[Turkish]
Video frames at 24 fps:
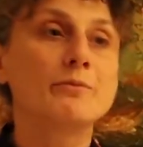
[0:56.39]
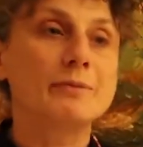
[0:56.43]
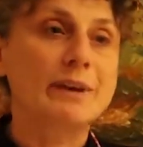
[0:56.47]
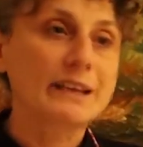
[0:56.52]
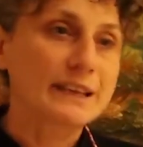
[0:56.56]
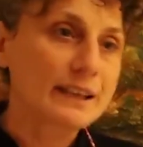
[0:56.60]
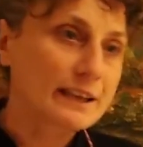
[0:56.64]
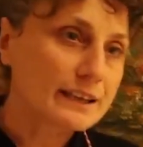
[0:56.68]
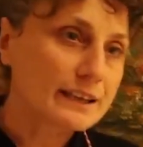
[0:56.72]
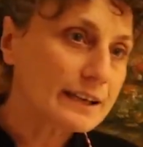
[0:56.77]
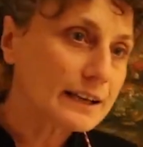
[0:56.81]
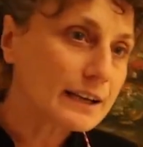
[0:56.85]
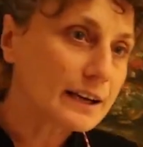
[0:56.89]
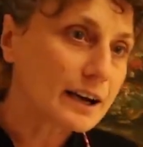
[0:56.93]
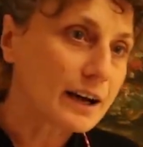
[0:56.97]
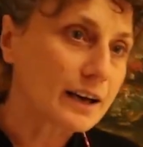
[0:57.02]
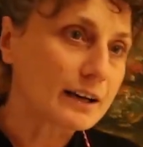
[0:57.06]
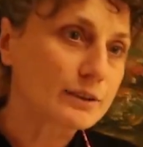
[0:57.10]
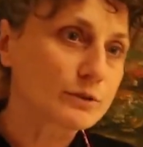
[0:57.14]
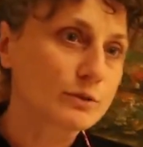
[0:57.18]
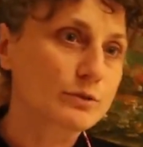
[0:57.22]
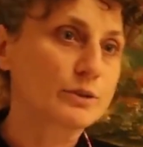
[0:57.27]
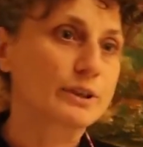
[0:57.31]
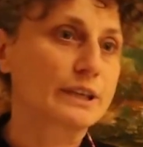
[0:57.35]
Medeni
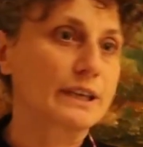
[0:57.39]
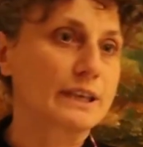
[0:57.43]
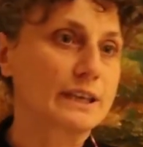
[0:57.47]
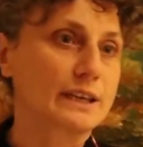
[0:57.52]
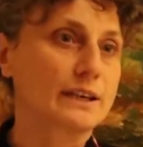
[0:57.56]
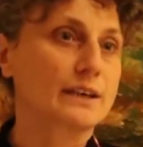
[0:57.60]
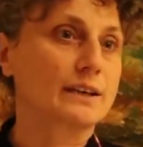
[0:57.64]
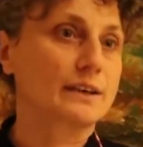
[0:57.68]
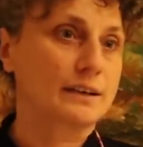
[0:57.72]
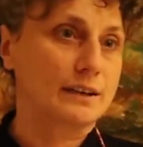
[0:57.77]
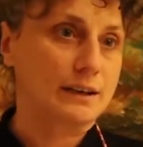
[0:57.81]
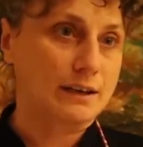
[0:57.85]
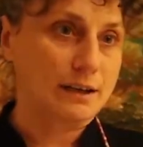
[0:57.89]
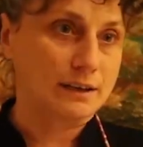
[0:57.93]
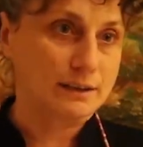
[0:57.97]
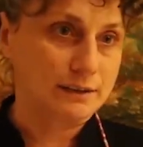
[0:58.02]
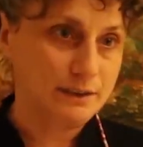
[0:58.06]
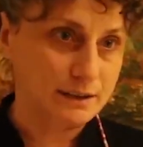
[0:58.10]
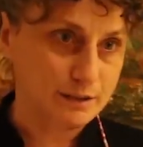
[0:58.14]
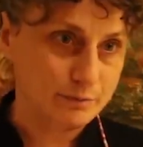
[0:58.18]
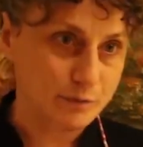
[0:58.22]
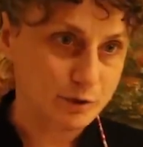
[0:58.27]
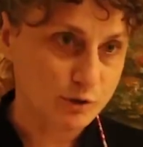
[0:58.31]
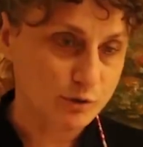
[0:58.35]
kanundaki
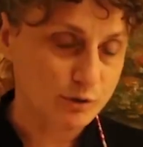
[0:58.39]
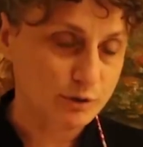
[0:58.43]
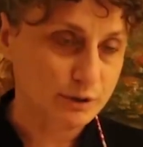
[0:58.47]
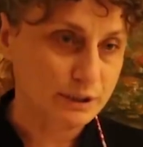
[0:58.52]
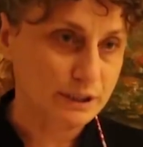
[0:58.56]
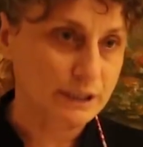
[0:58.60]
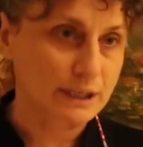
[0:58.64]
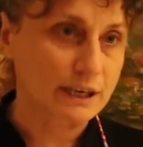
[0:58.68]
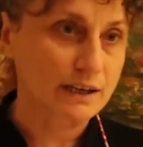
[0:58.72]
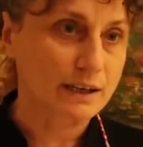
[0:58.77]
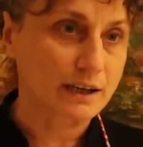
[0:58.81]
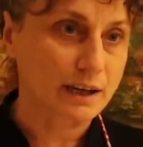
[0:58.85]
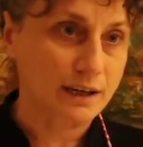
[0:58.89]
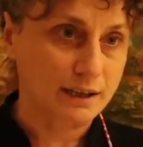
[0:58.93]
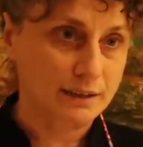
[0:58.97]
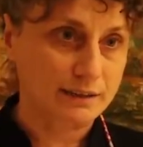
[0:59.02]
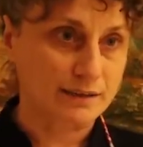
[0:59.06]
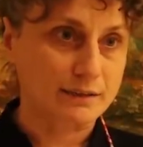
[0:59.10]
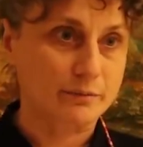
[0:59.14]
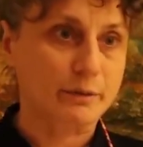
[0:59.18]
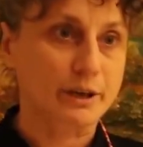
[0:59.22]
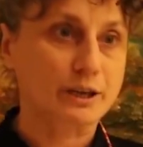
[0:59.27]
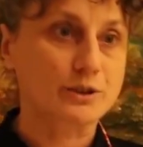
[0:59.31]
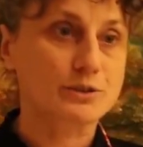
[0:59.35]
haklarımızı ortadan
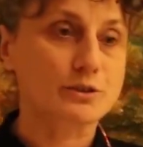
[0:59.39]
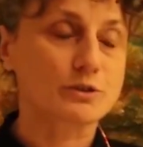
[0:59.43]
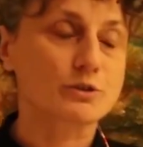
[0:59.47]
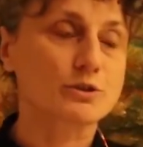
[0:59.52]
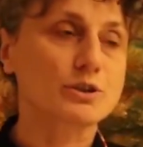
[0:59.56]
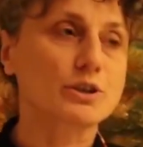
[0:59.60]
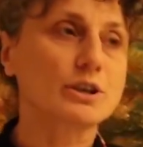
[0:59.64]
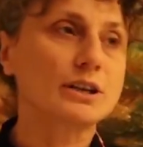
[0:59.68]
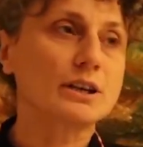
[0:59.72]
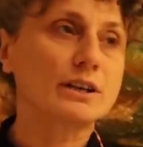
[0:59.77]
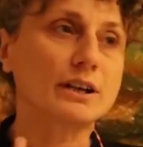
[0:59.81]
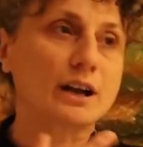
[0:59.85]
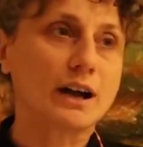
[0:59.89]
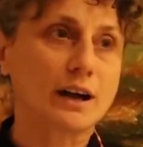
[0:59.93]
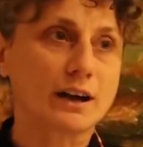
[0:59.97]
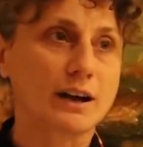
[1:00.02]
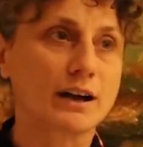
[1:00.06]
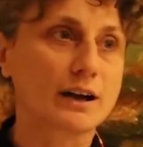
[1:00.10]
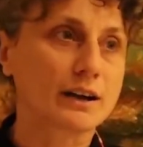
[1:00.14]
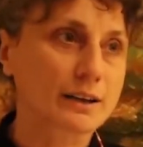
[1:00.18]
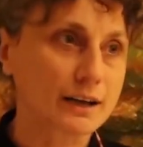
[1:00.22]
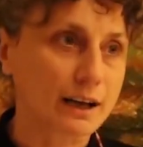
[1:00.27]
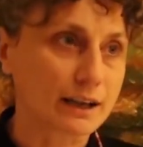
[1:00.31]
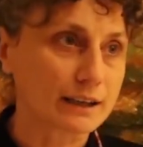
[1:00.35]
kaldırmaya çalışıyorlar. Ka
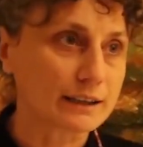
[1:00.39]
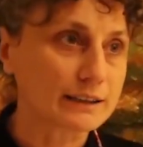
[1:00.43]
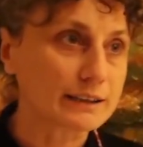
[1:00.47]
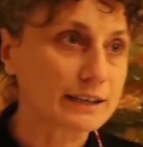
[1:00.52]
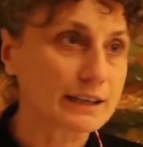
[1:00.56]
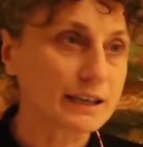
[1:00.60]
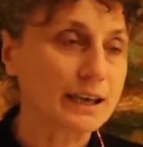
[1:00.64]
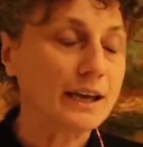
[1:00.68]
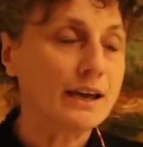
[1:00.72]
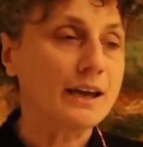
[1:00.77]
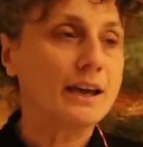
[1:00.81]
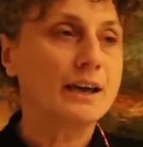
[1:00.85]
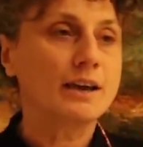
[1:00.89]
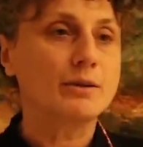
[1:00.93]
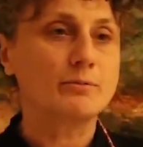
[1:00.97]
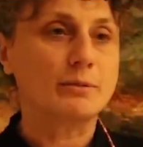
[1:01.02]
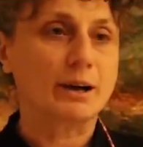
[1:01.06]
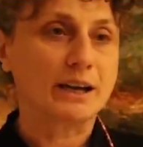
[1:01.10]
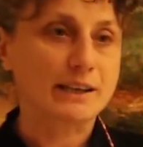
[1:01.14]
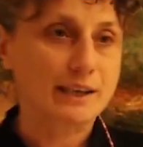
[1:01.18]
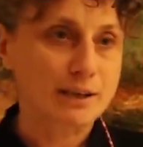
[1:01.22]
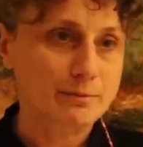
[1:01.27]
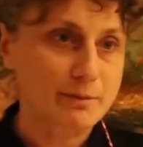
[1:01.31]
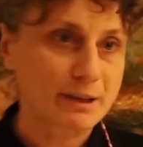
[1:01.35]
kaldı ki
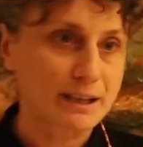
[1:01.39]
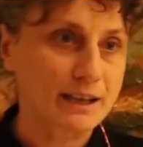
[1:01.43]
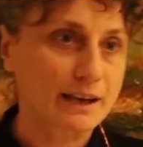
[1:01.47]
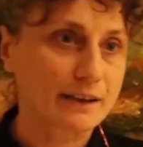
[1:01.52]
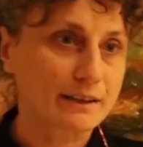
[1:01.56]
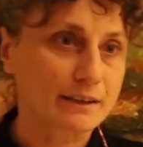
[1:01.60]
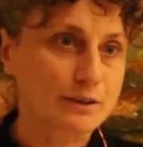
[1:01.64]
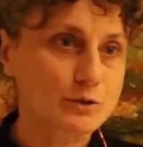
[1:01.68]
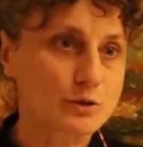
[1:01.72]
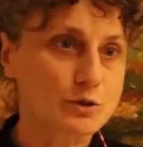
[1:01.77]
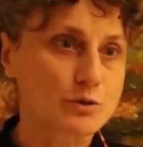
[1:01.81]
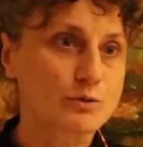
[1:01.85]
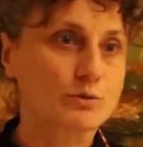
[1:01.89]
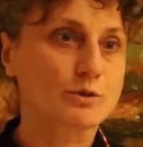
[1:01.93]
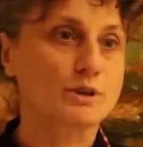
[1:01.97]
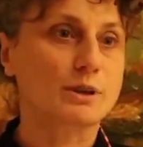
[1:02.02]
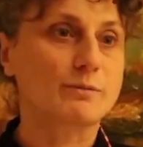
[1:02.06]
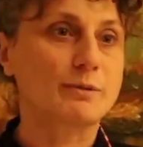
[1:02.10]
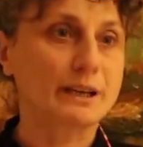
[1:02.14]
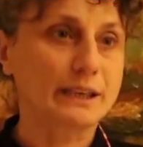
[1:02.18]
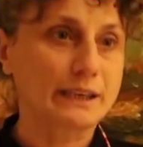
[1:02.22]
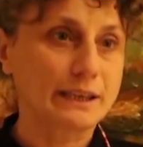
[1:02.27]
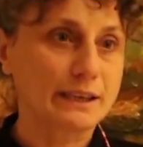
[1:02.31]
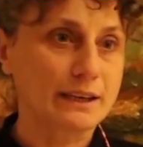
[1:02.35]
mahkemelerde çoğu
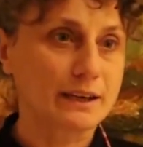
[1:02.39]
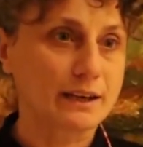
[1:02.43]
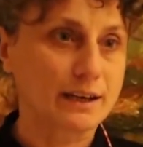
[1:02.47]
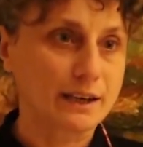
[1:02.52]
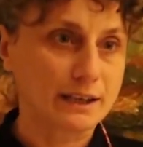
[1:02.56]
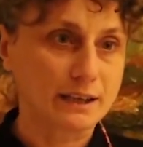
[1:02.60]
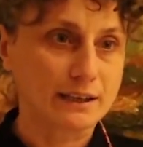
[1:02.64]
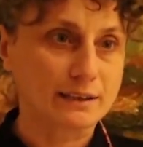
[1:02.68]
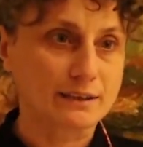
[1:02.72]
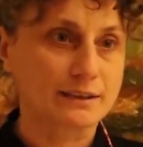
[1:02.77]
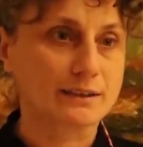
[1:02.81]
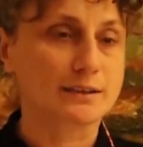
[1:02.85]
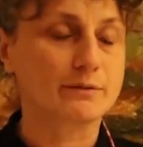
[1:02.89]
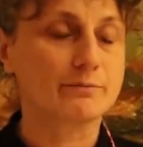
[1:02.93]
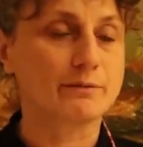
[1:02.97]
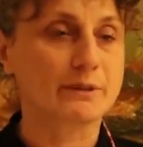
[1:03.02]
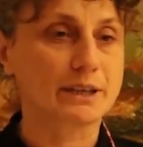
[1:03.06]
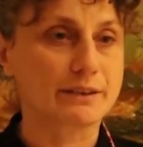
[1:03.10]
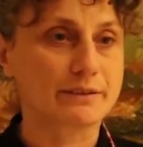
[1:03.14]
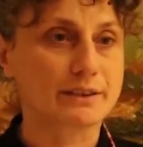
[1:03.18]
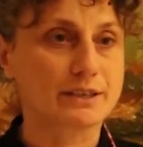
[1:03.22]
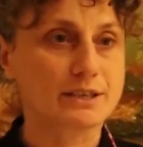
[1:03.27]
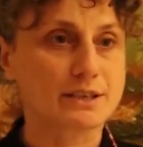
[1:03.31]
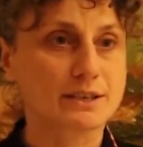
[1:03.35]
zaman iyi hal
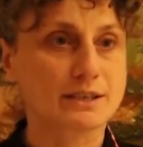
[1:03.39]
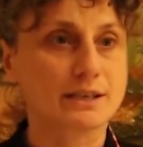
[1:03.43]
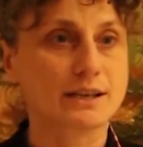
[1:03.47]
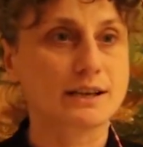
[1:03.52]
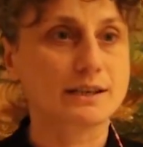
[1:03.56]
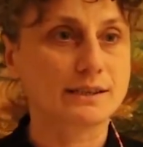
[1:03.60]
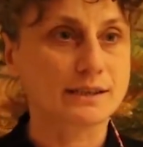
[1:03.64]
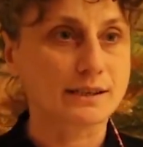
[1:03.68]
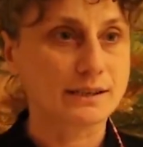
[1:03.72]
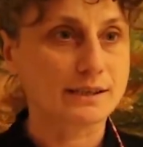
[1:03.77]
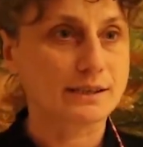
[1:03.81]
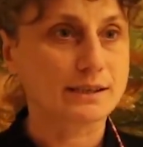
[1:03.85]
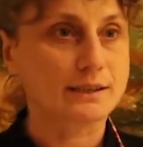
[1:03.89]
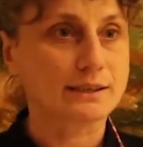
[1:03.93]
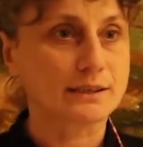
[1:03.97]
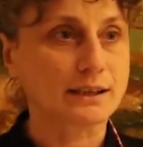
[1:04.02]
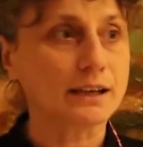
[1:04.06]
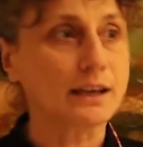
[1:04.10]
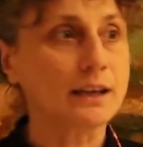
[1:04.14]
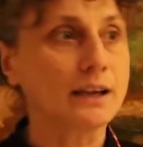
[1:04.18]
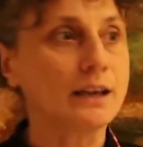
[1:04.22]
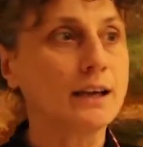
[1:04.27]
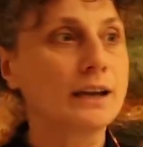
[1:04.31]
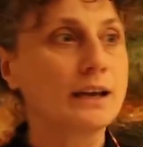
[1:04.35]
indirimleri ve
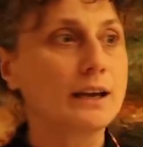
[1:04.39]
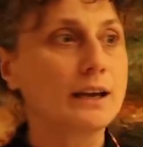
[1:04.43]
cezasızlıkta